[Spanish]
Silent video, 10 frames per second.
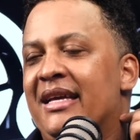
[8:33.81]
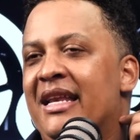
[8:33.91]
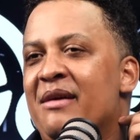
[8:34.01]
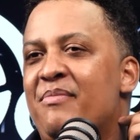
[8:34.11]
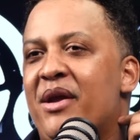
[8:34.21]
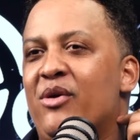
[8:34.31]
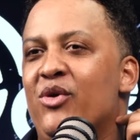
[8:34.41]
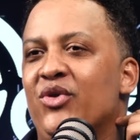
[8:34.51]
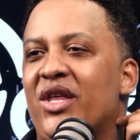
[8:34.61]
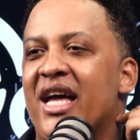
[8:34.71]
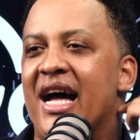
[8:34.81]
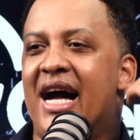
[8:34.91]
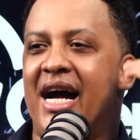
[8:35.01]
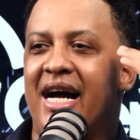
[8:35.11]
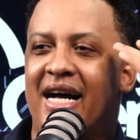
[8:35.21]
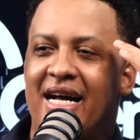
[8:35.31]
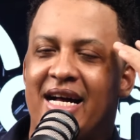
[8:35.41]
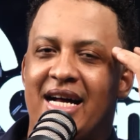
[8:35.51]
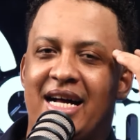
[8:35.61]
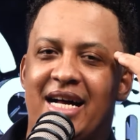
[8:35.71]
Y le pregunte a,
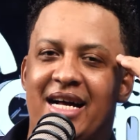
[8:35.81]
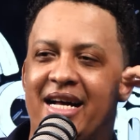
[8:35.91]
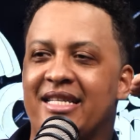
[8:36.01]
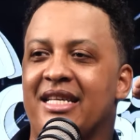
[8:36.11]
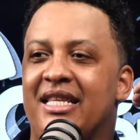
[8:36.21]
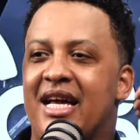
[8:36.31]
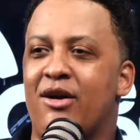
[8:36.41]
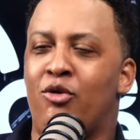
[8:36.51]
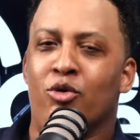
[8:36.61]
Santiago,